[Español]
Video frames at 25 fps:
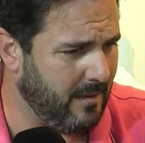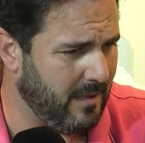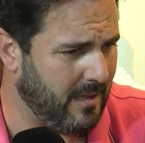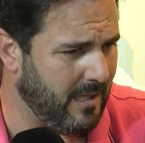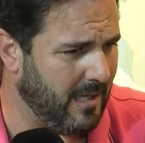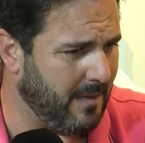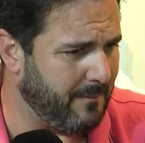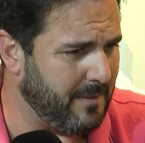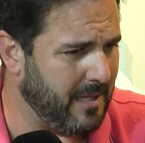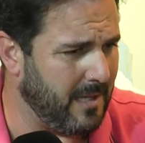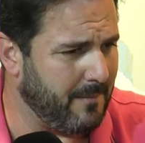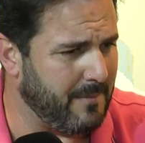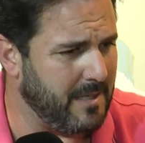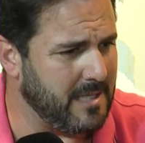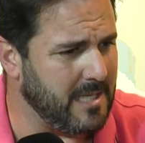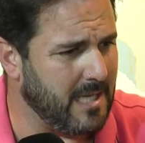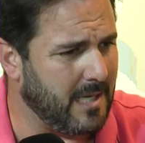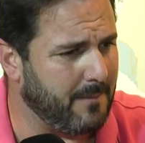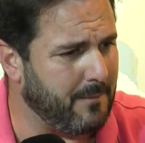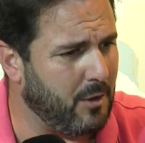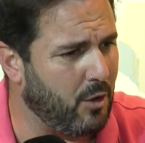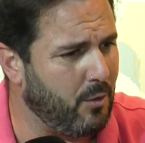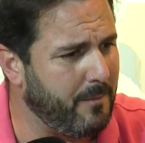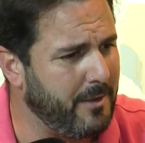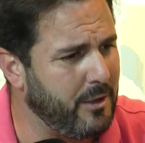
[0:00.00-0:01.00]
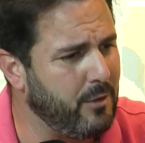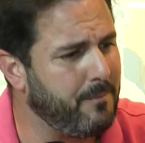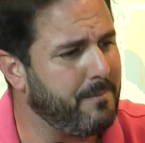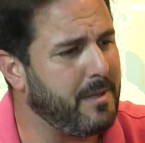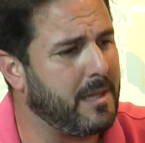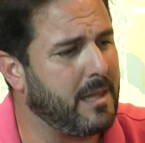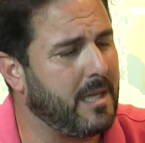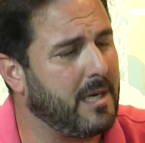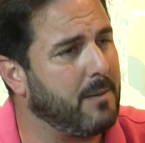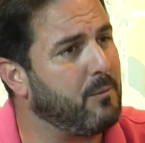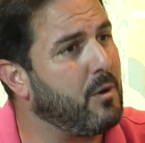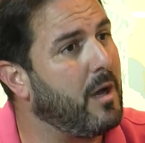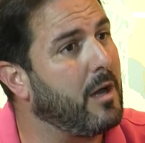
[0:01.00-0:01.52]
de, la media mañana más o menos,
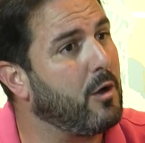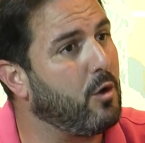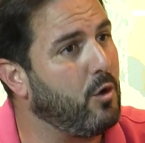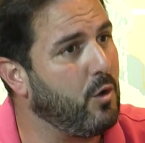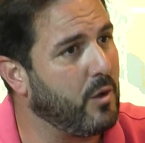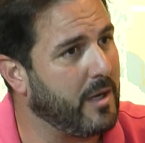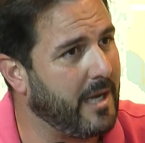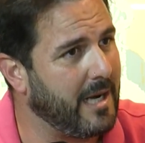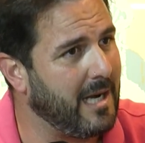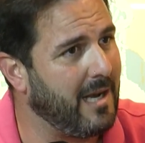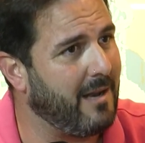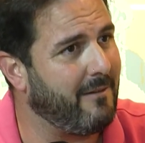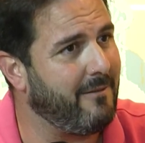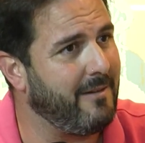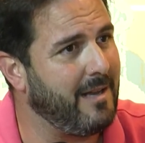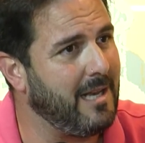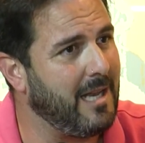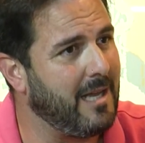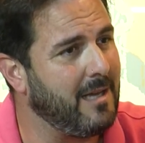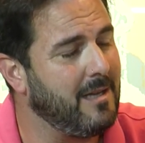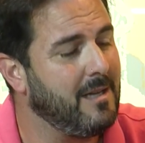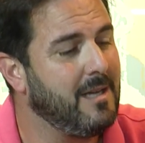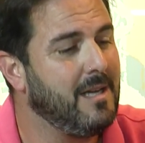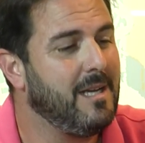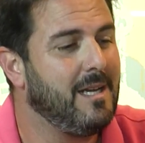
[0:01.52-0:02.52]
empezaremos a colocar las velas,